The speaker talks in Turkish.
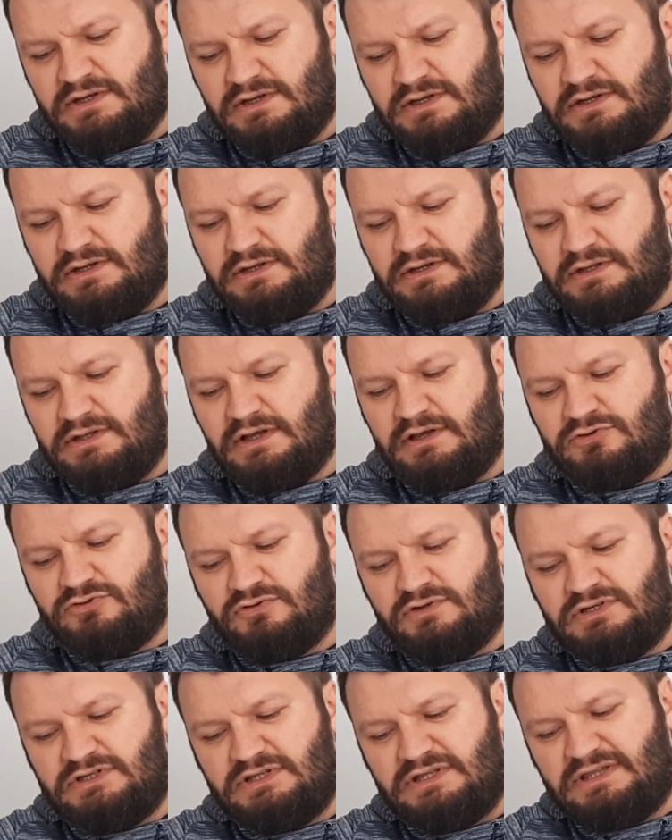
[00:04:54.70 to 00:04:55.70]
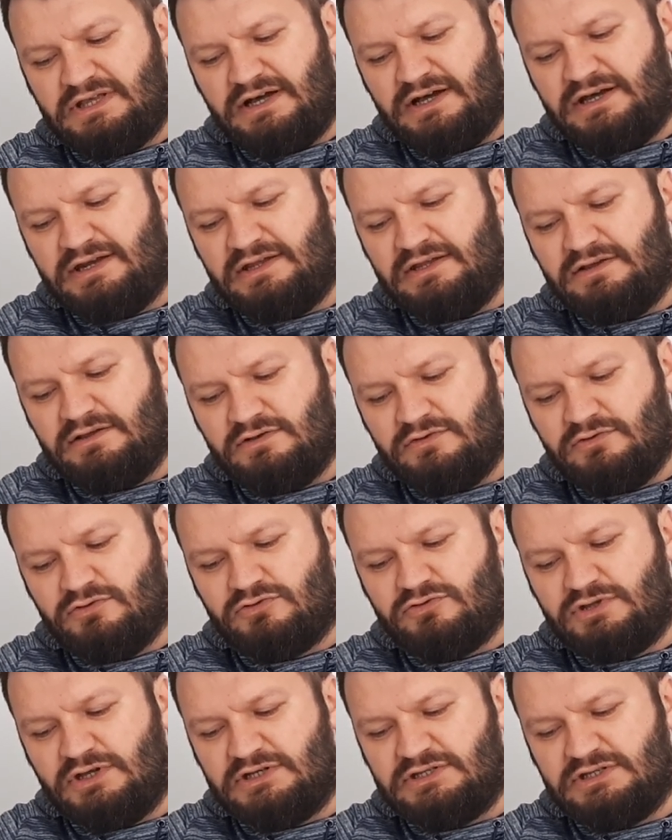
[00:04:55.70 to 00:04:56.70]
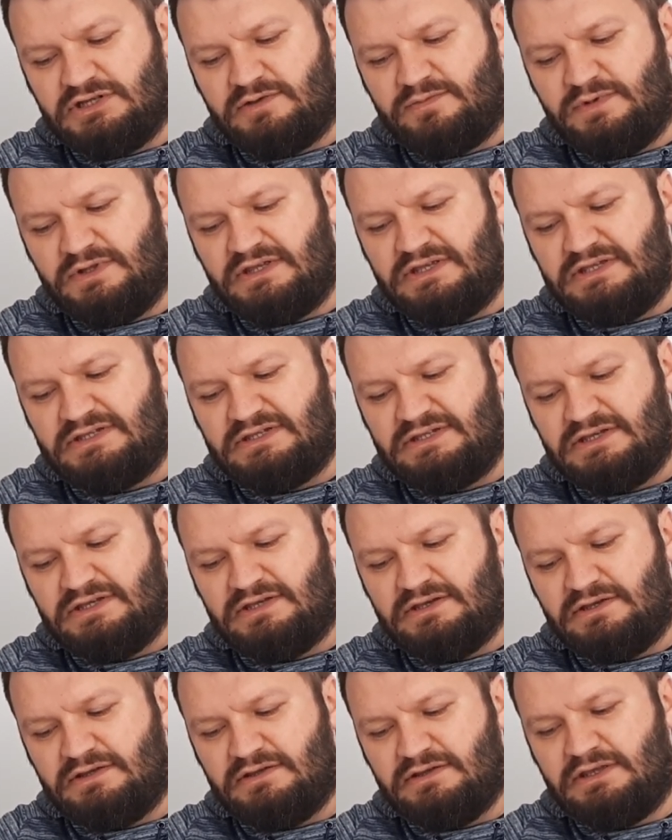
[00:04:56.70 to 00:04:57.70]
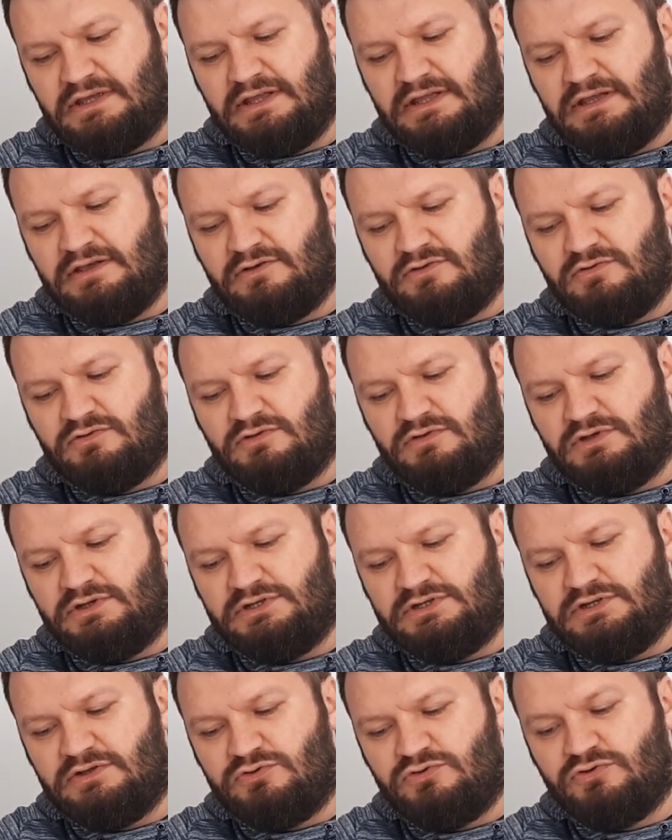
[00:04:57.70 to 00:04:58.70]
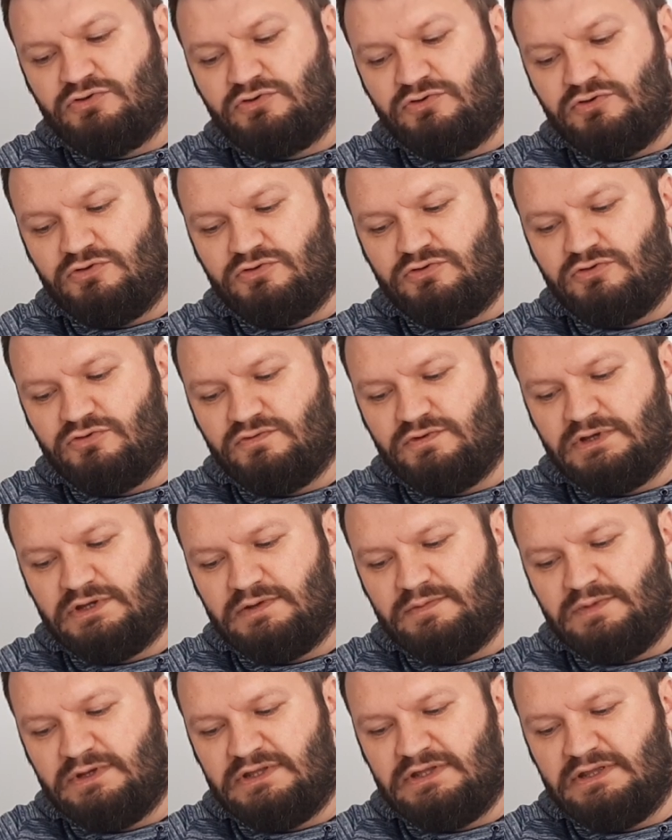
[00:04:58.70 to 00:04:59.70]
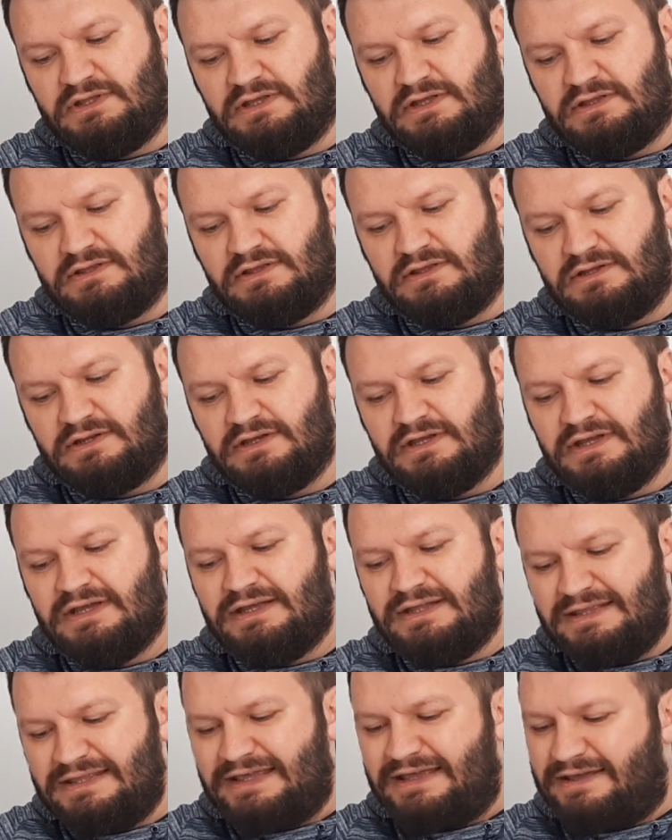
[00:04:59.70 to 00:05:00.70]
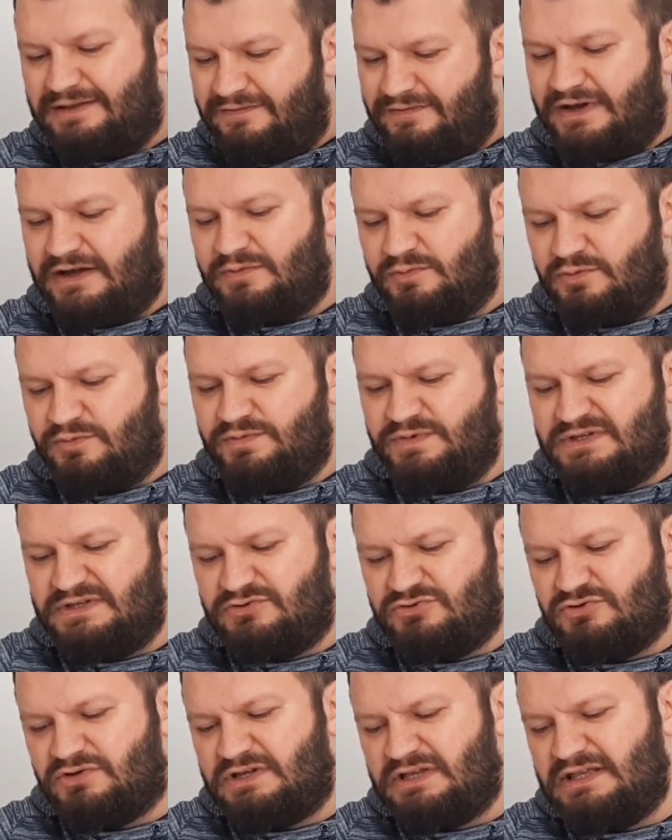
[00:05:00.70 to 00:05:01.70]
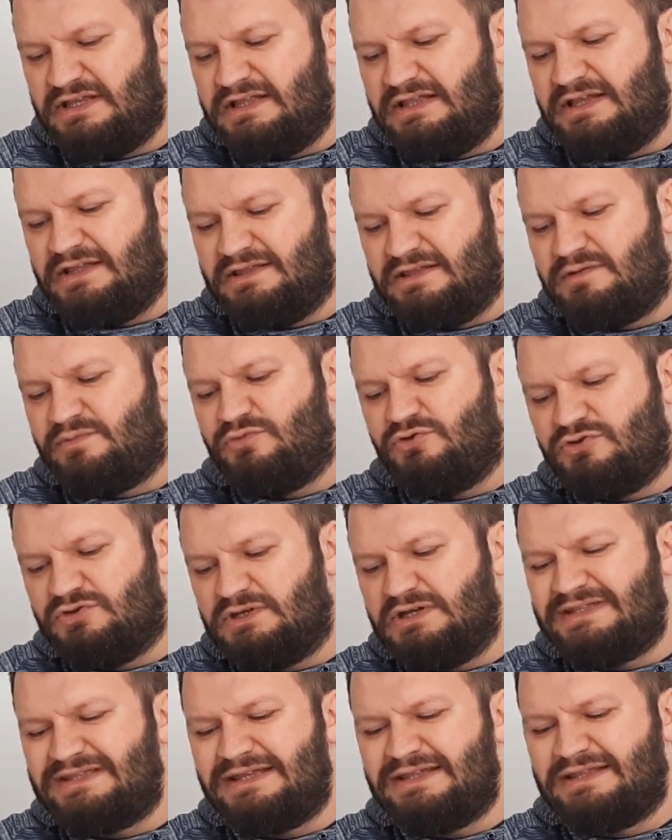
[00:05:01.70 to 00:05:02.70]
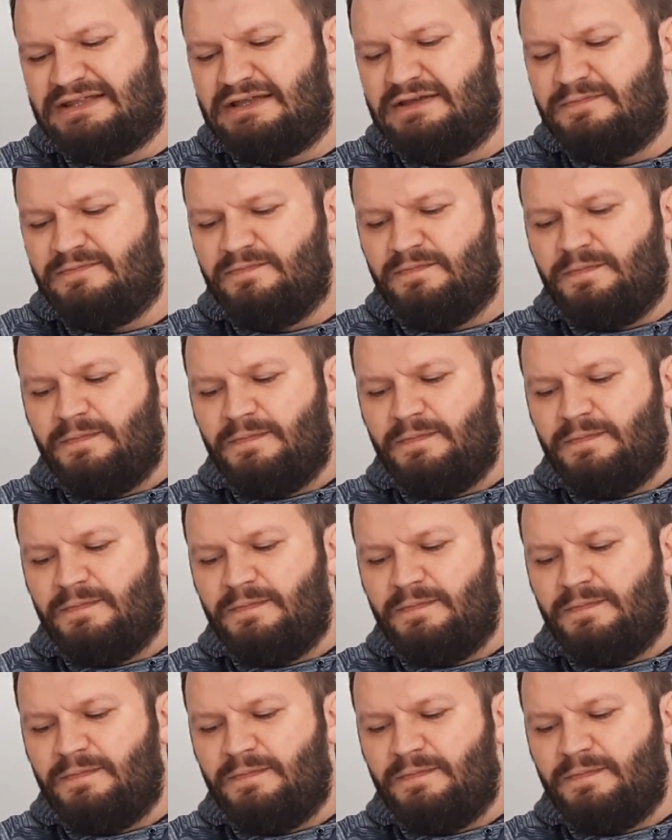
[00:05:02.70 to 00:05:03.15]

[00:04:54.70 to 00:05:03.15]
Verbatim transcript: E, daha sonra işte tarih, yurttaşlık bilgisi, genel kültür, işte Türk kültür ve medeniyetleri diye var. Bu bizi çok ilgilendirmiyor zaten de.